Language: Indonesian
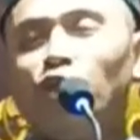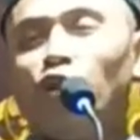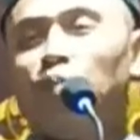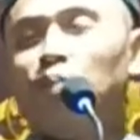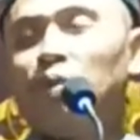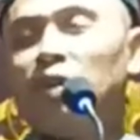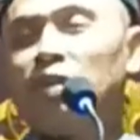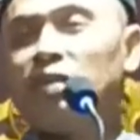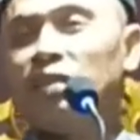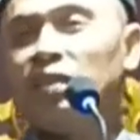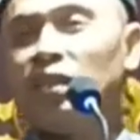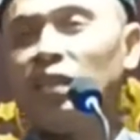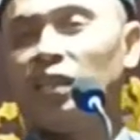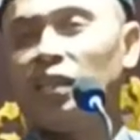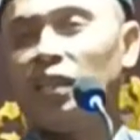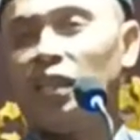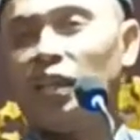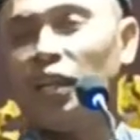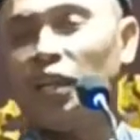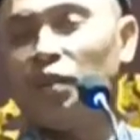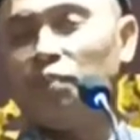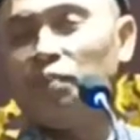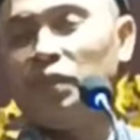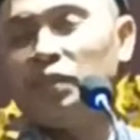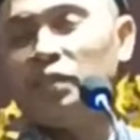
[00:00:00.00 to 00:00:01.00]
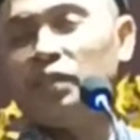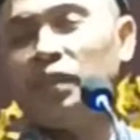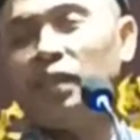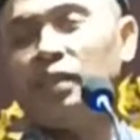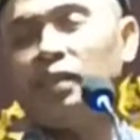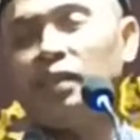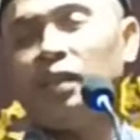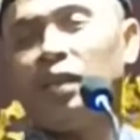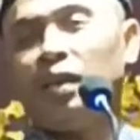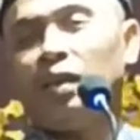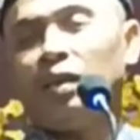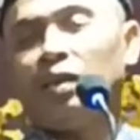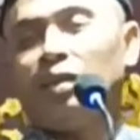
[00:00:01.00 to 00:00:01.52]
Jika boleh kita
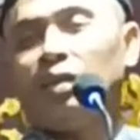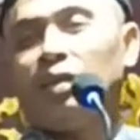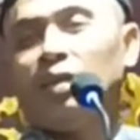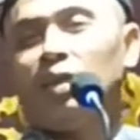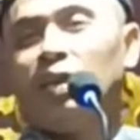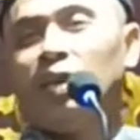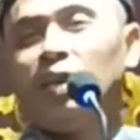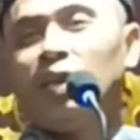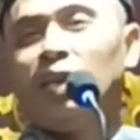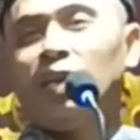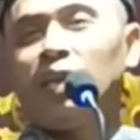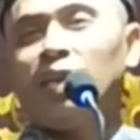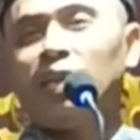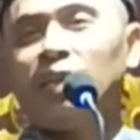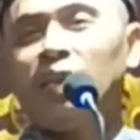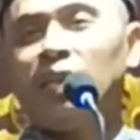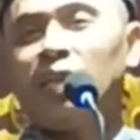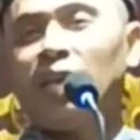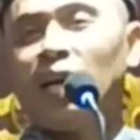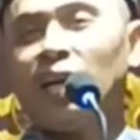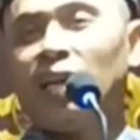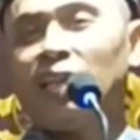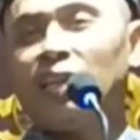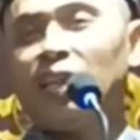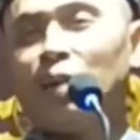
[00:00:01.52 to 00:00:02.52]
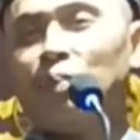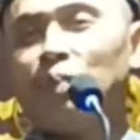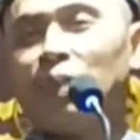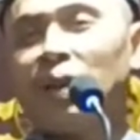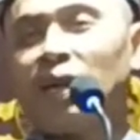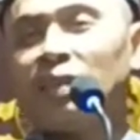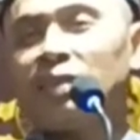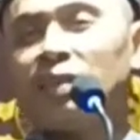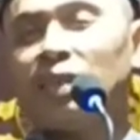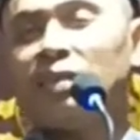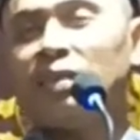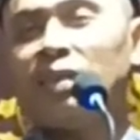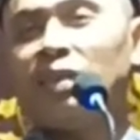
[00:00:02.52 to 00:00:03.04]
membuat perumpamaan,
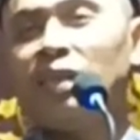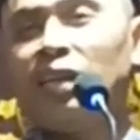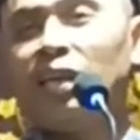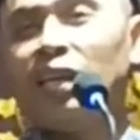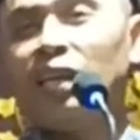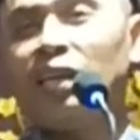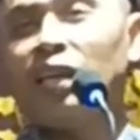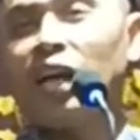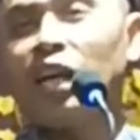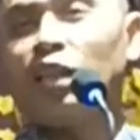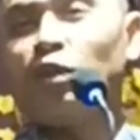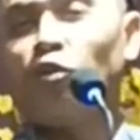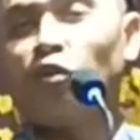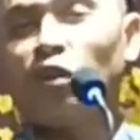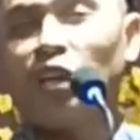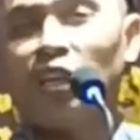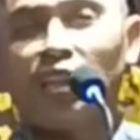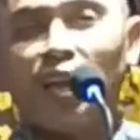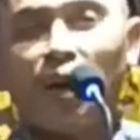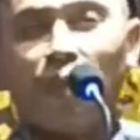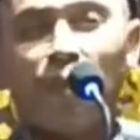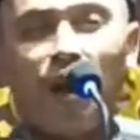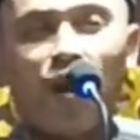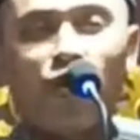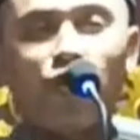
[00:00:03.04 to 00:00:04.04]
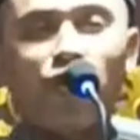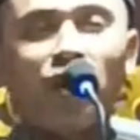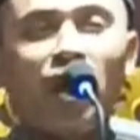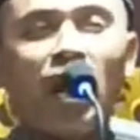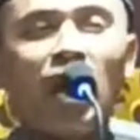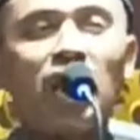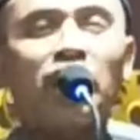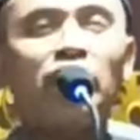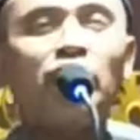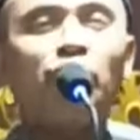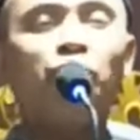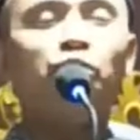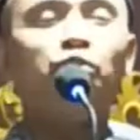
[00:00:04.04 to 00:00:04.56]
kita membuat